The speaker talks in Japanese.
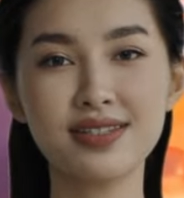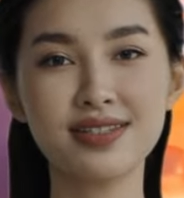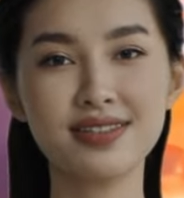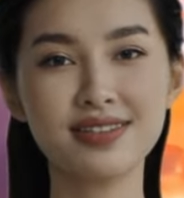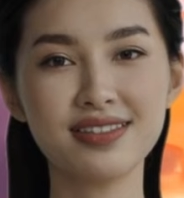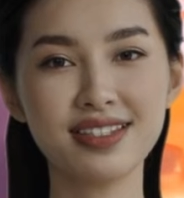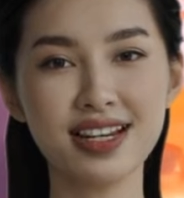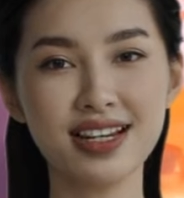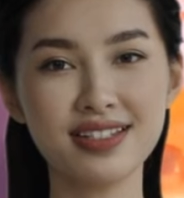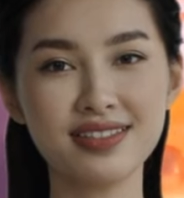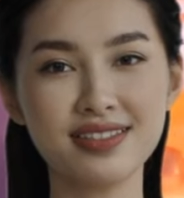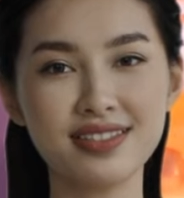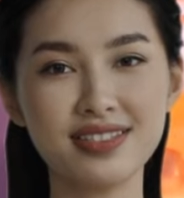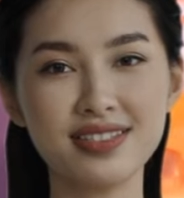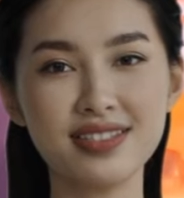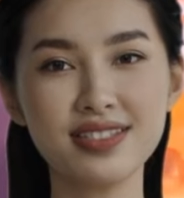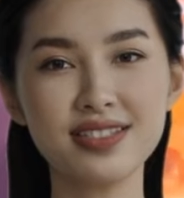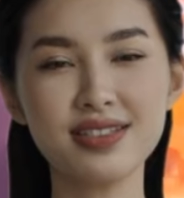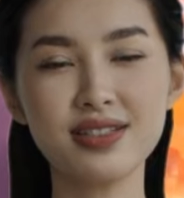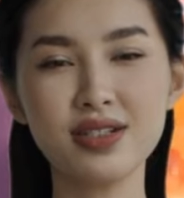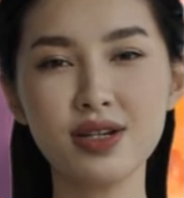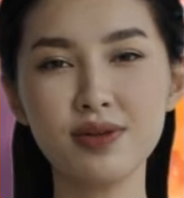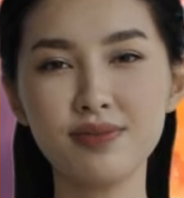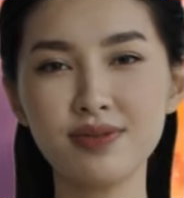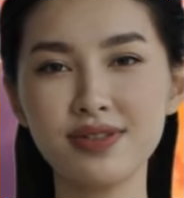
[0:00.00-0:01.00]
最
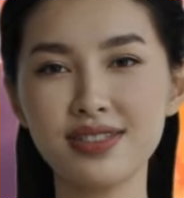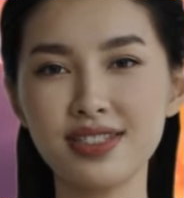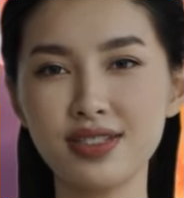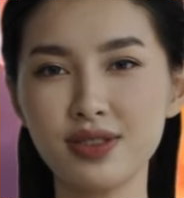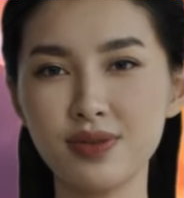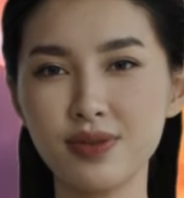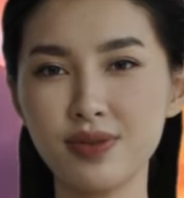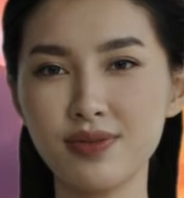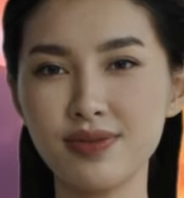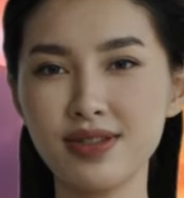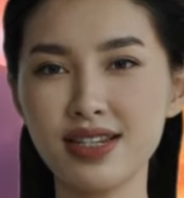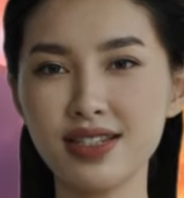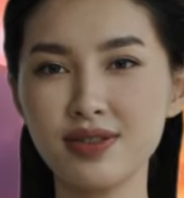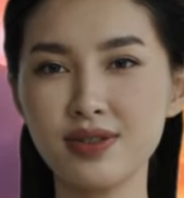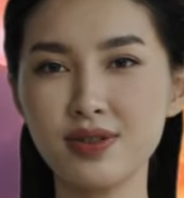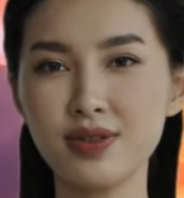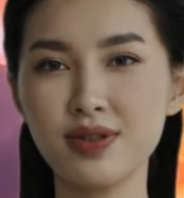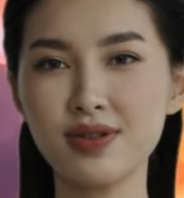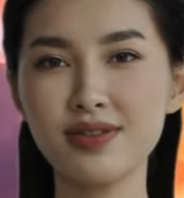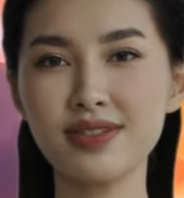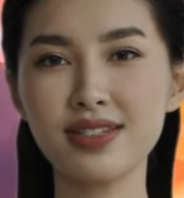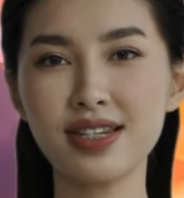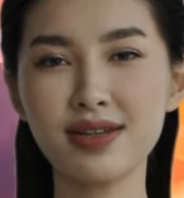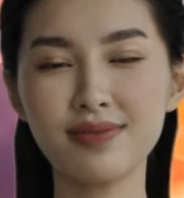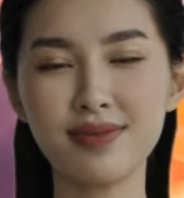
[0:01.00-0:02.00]
新のビデオを受け
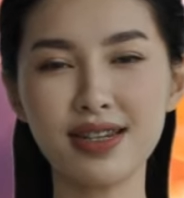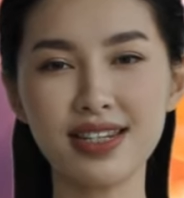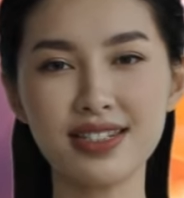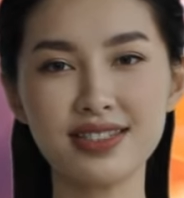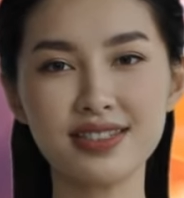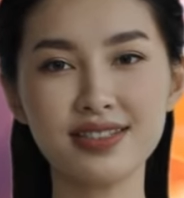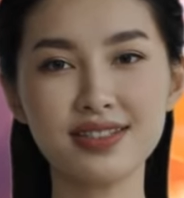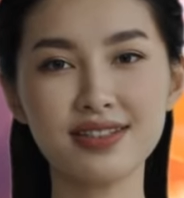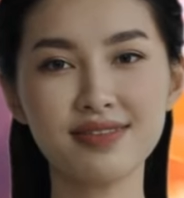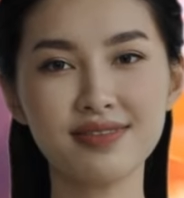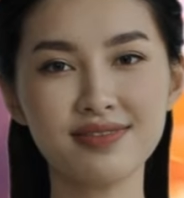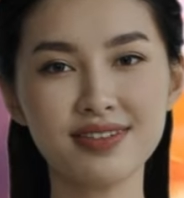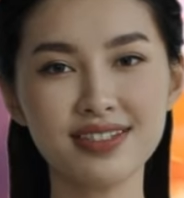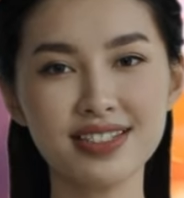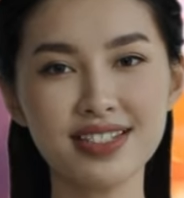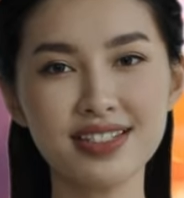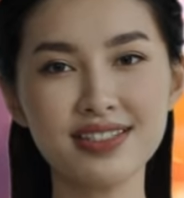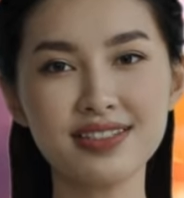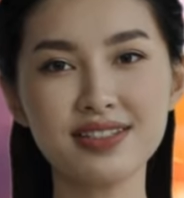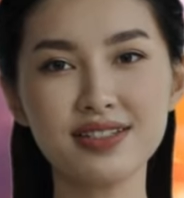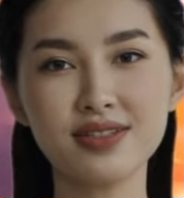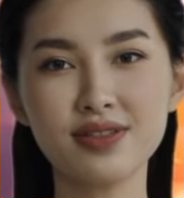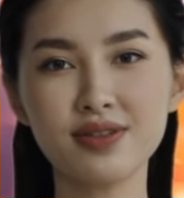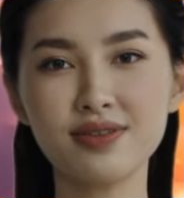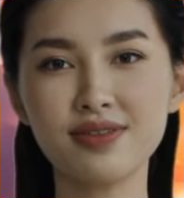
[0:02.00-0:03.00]
取るために
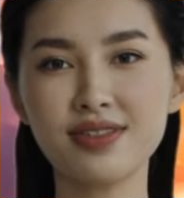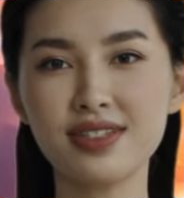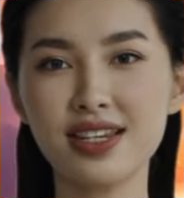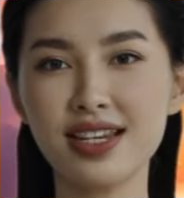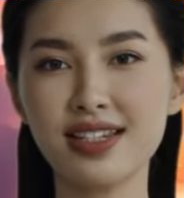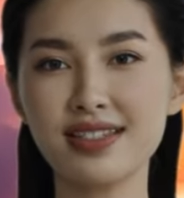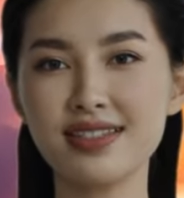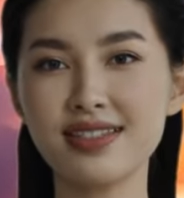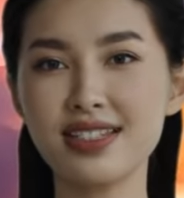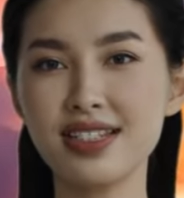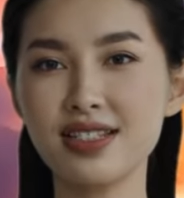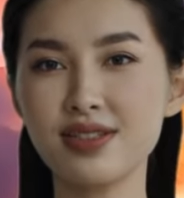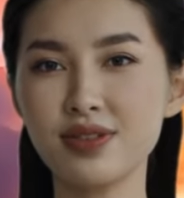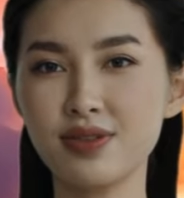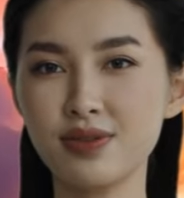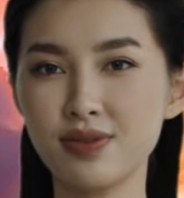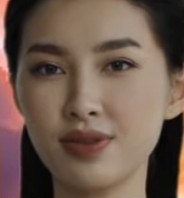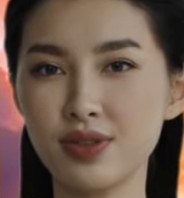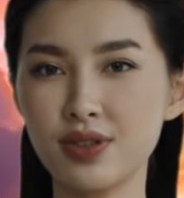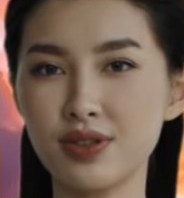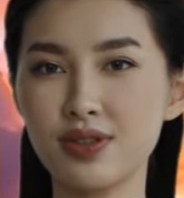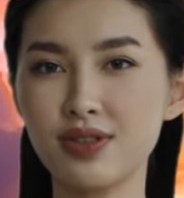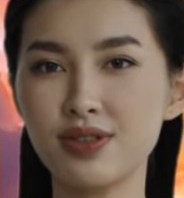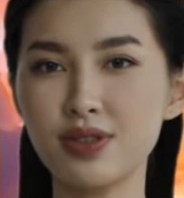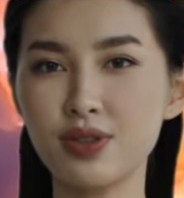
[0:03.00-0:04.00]
私のチャンネル
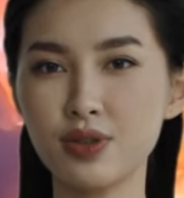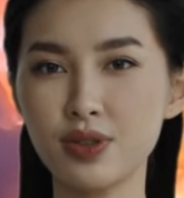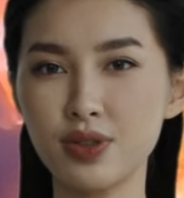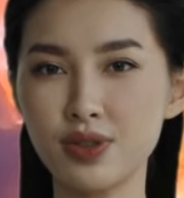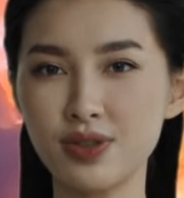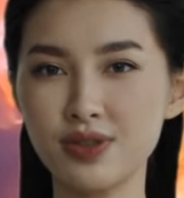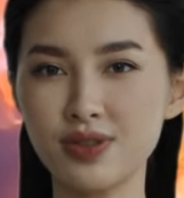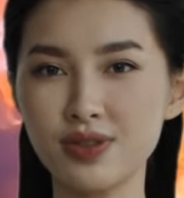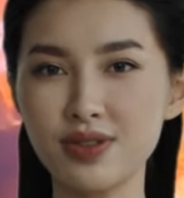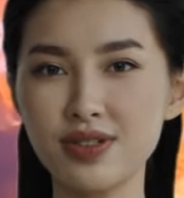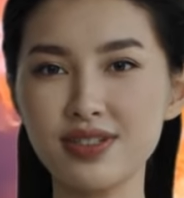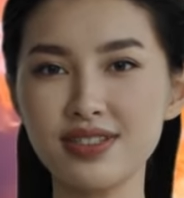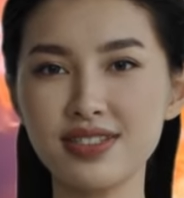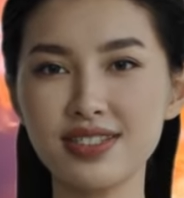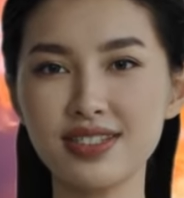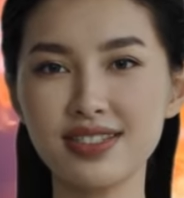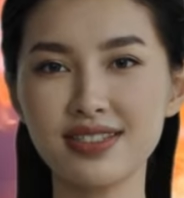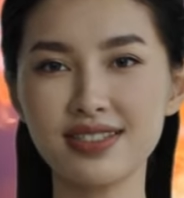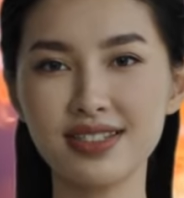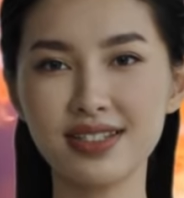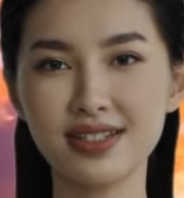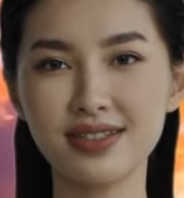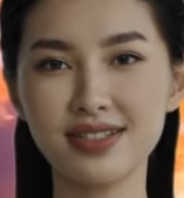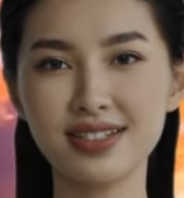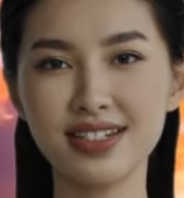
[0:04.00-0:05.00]
を購読し
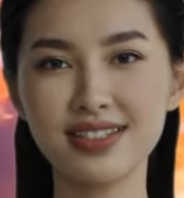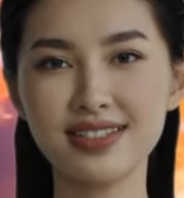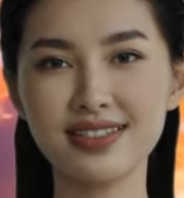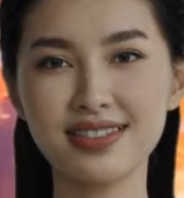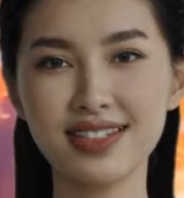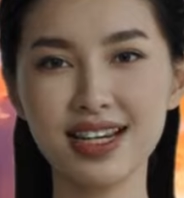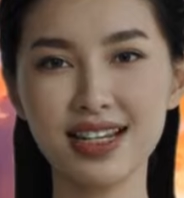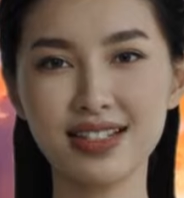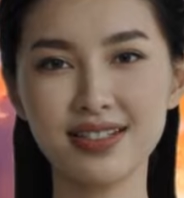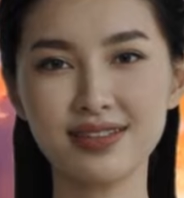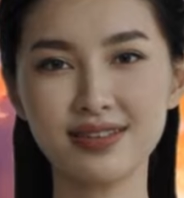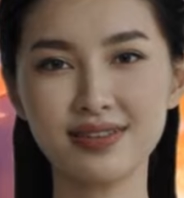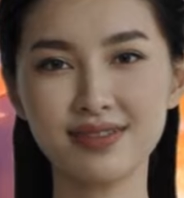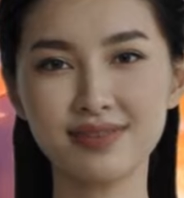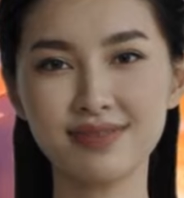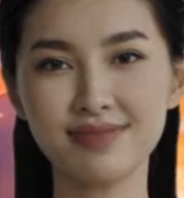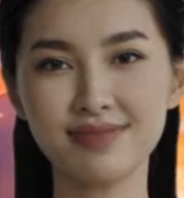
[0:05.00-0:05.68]
てください。